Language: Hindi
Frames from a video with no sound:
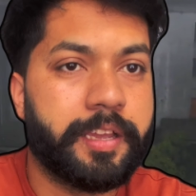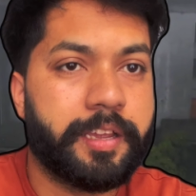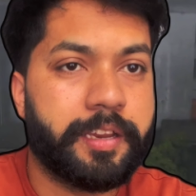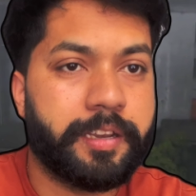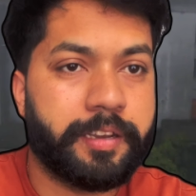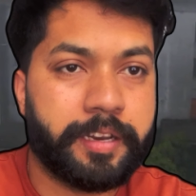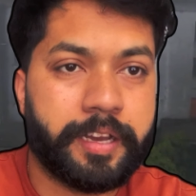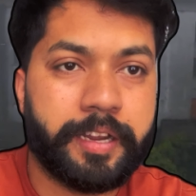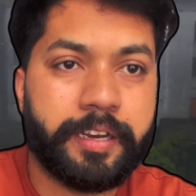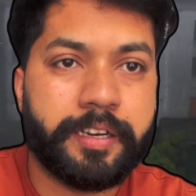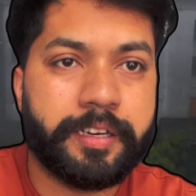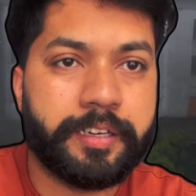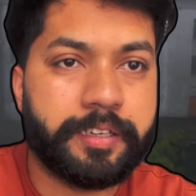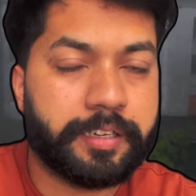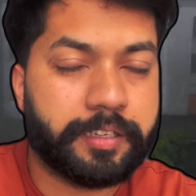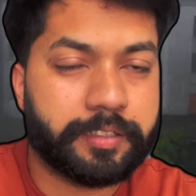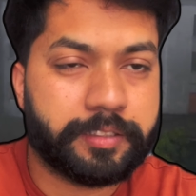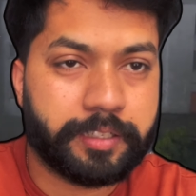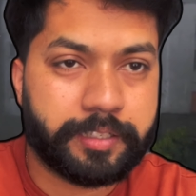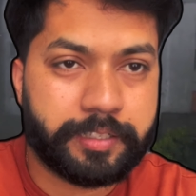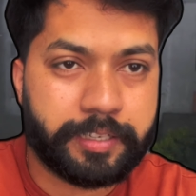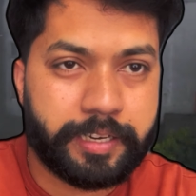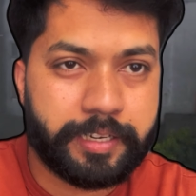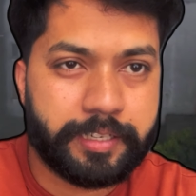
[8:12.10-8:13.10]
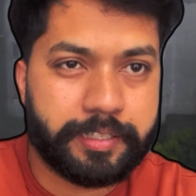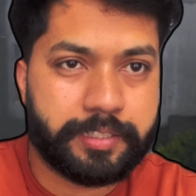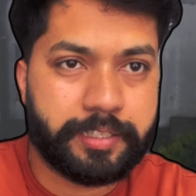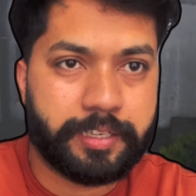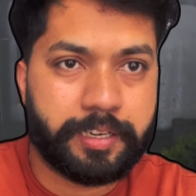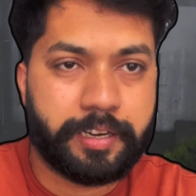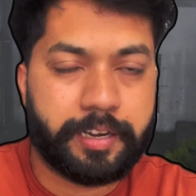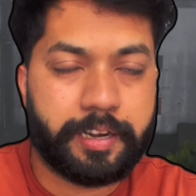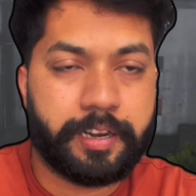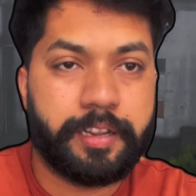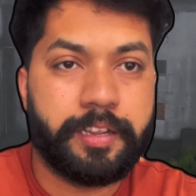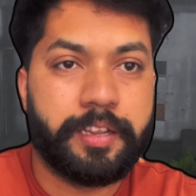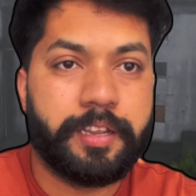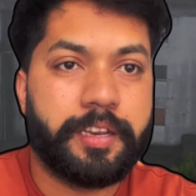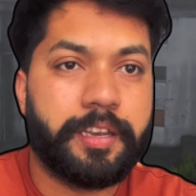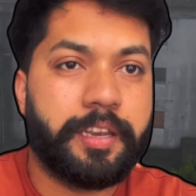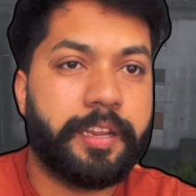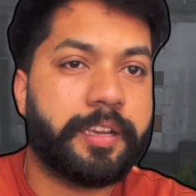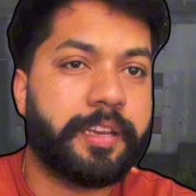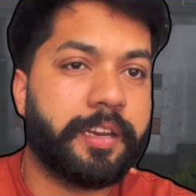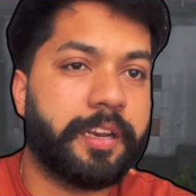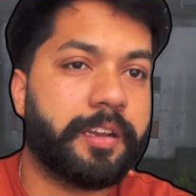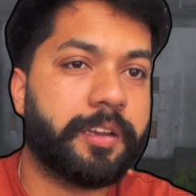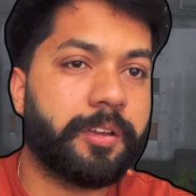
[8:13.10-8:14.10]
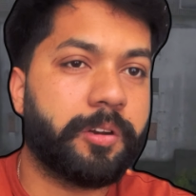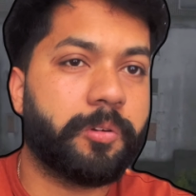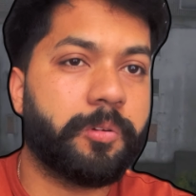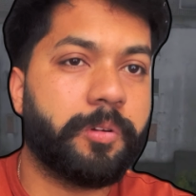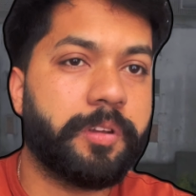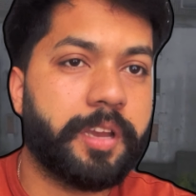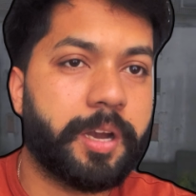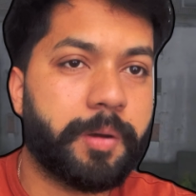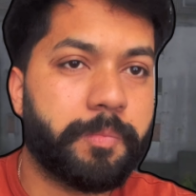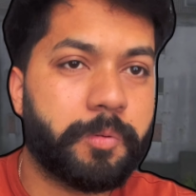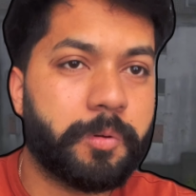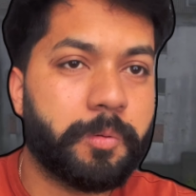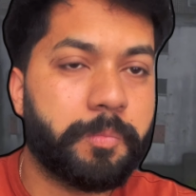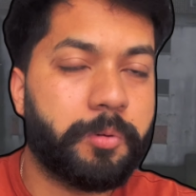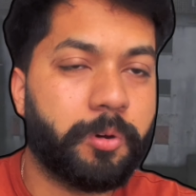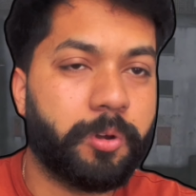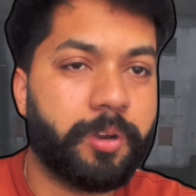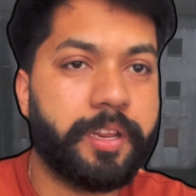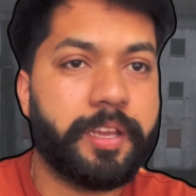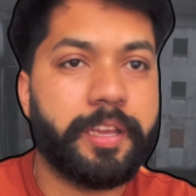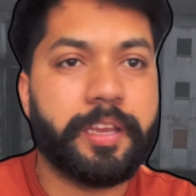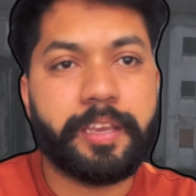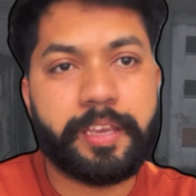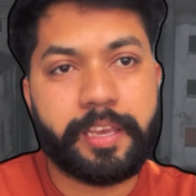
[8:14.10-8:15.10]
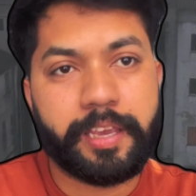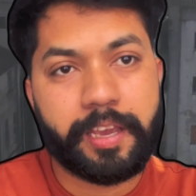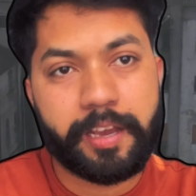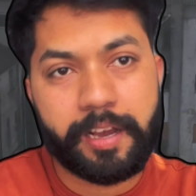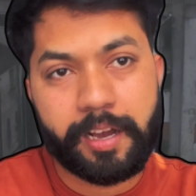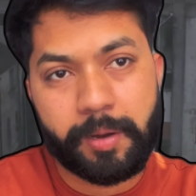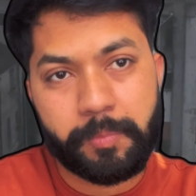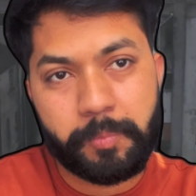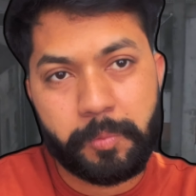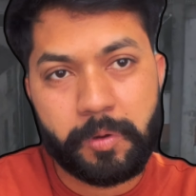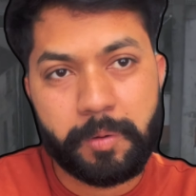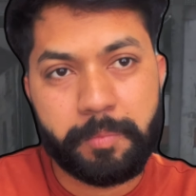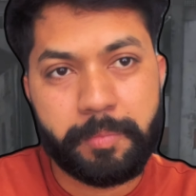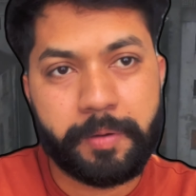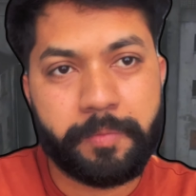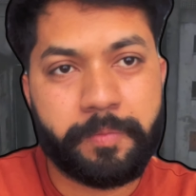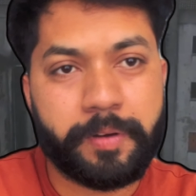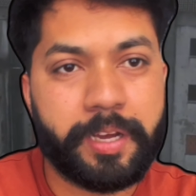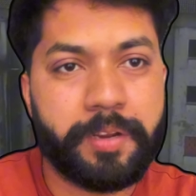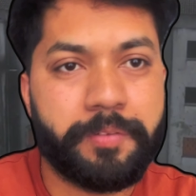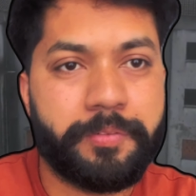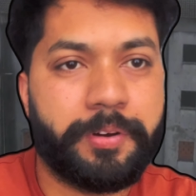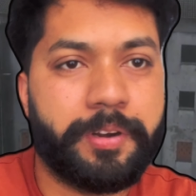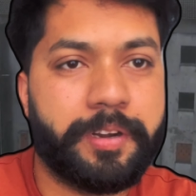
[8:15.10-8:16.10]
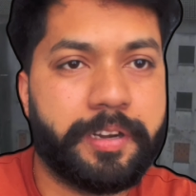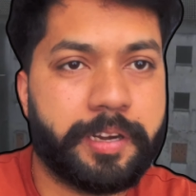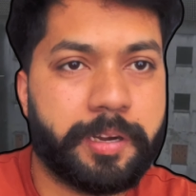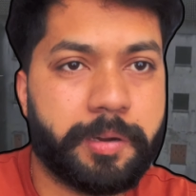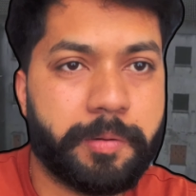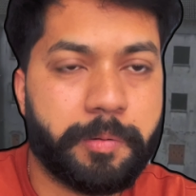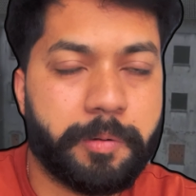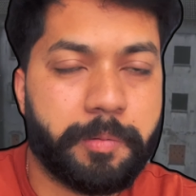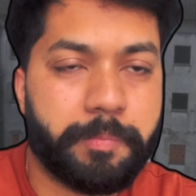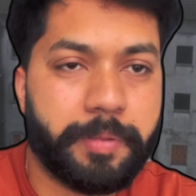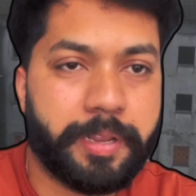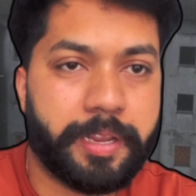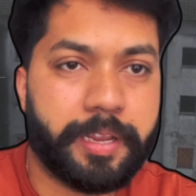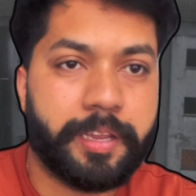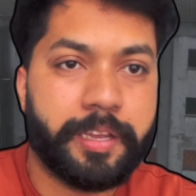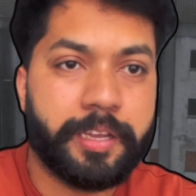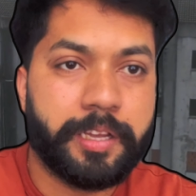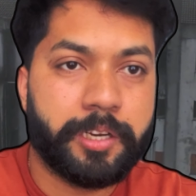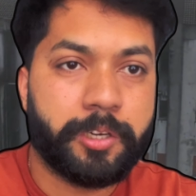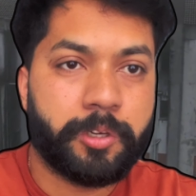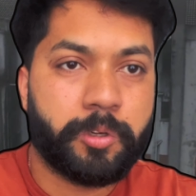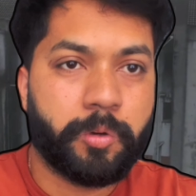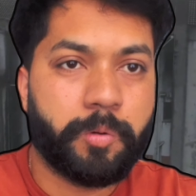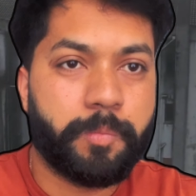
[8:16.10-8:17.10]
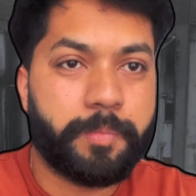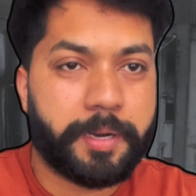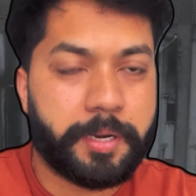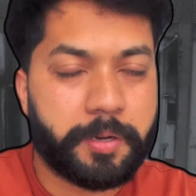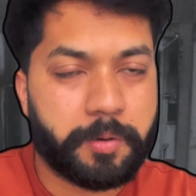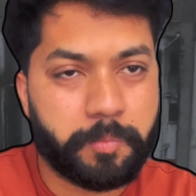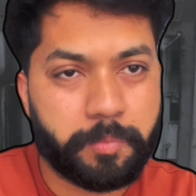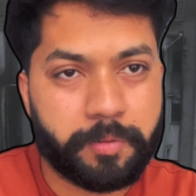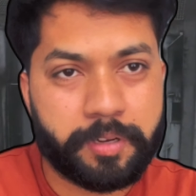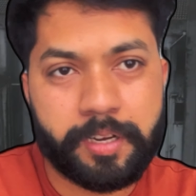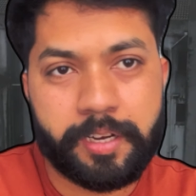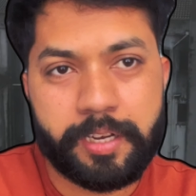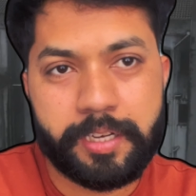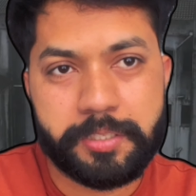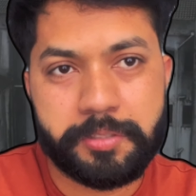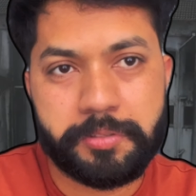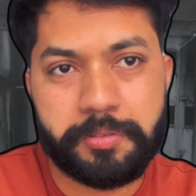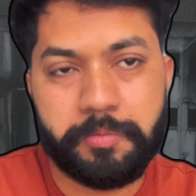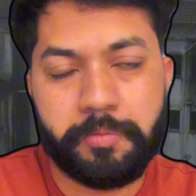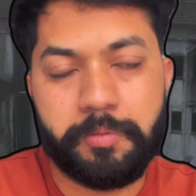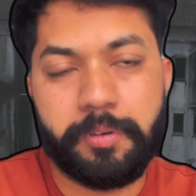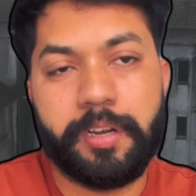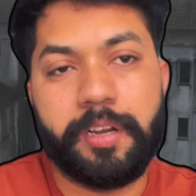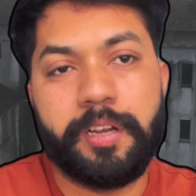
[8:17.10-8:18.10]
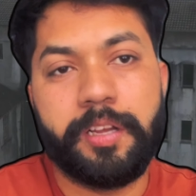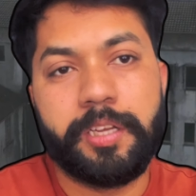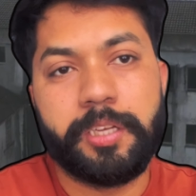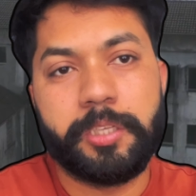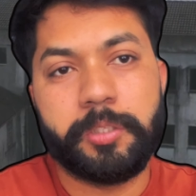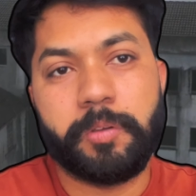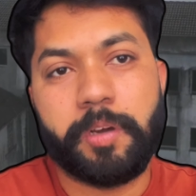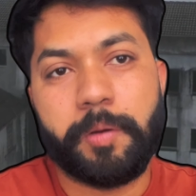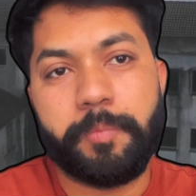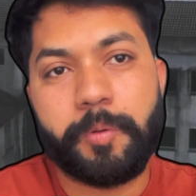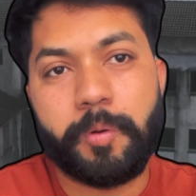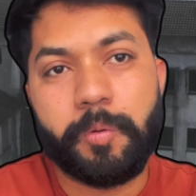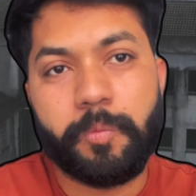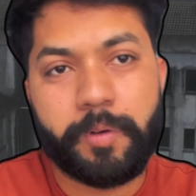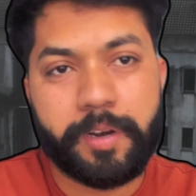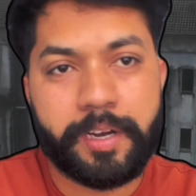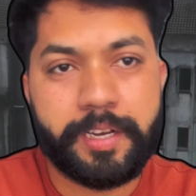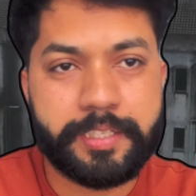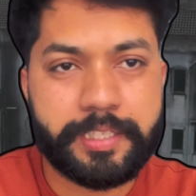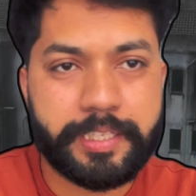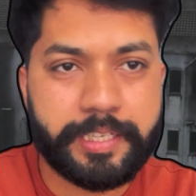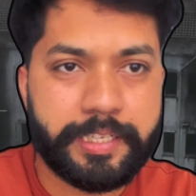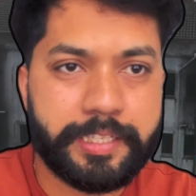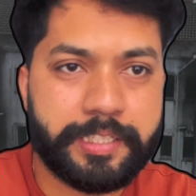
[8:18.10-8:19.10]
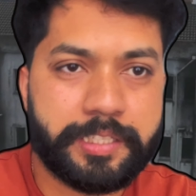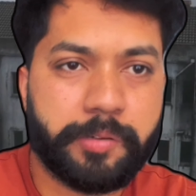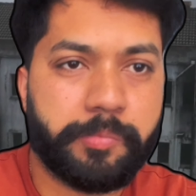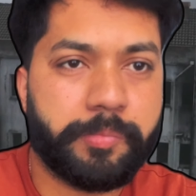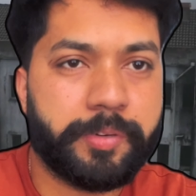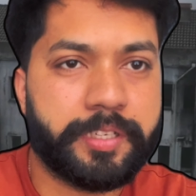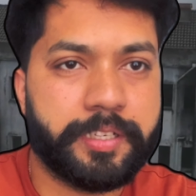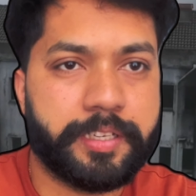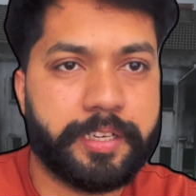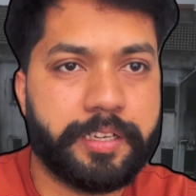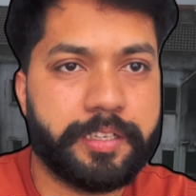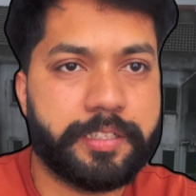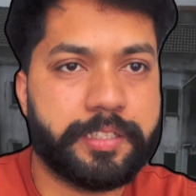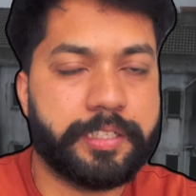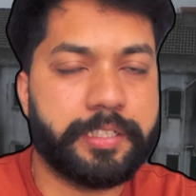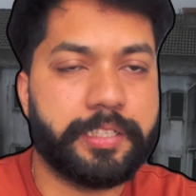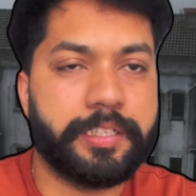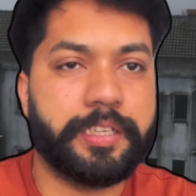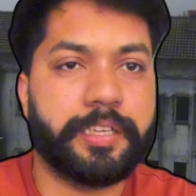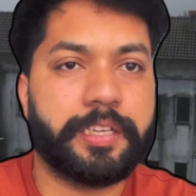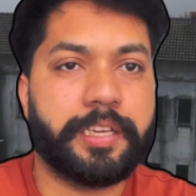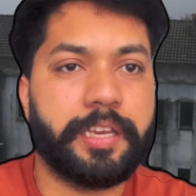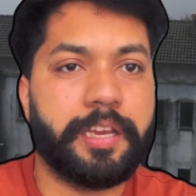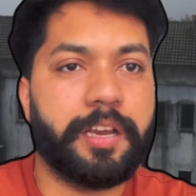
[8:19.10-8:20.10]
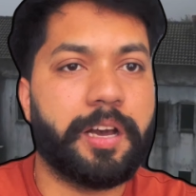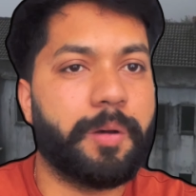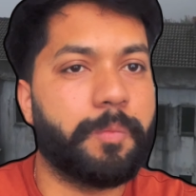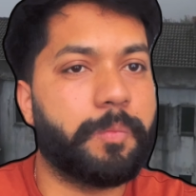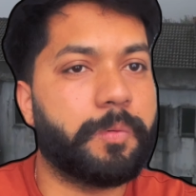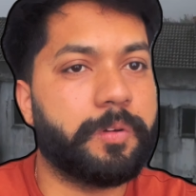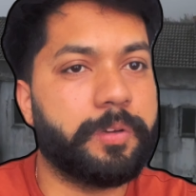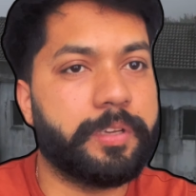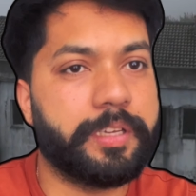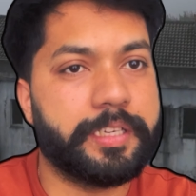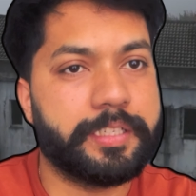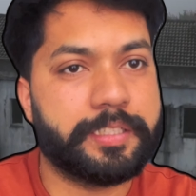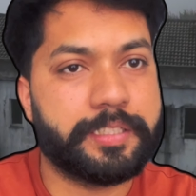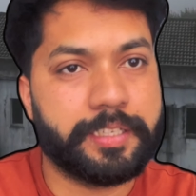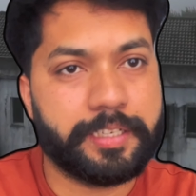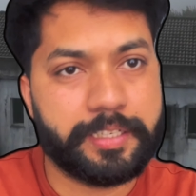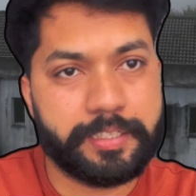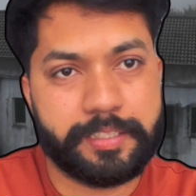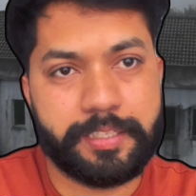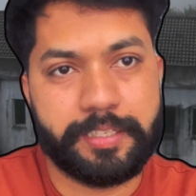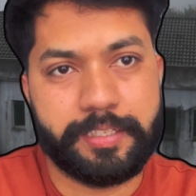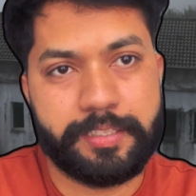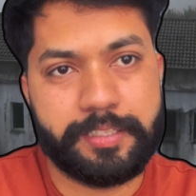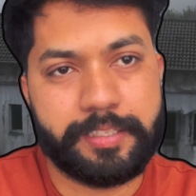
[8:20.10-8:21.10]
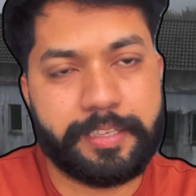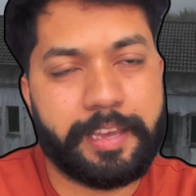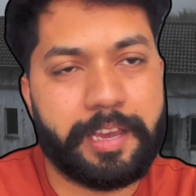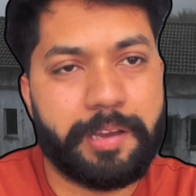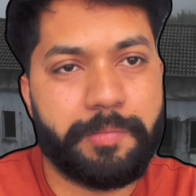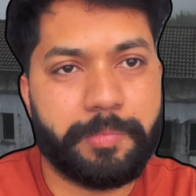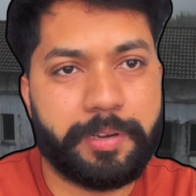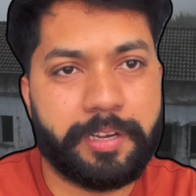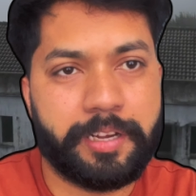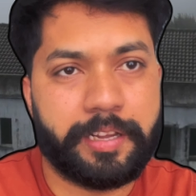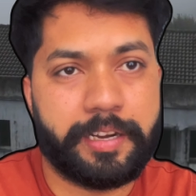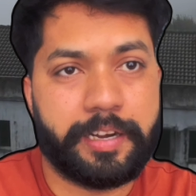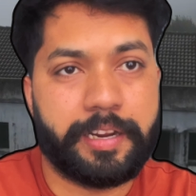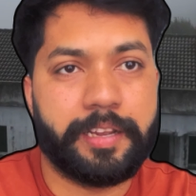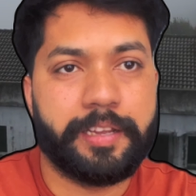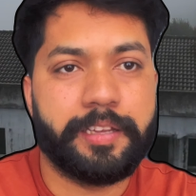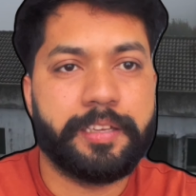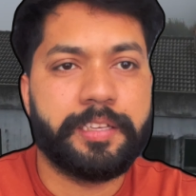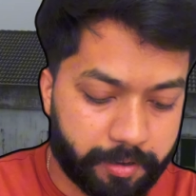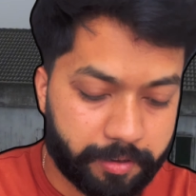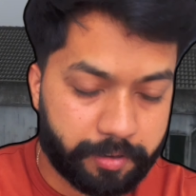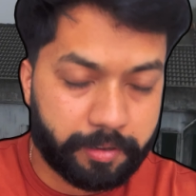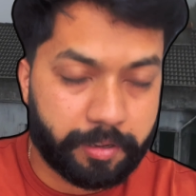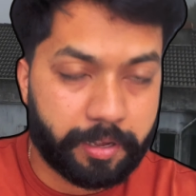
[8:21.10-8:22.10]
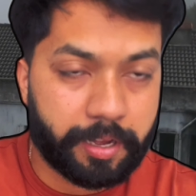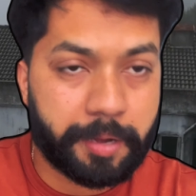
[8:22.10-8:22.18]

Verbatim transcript: 900 तक रेंट चल रहा है लेकिन अगर कोई आपको बोले कि आपको मैं 500 में टू बेडरूम का हाउस दूंगा तो आपको वहाँ से ही समझ आना चाहिए कि आपको ये सरासर सर स्कैम कर रहा है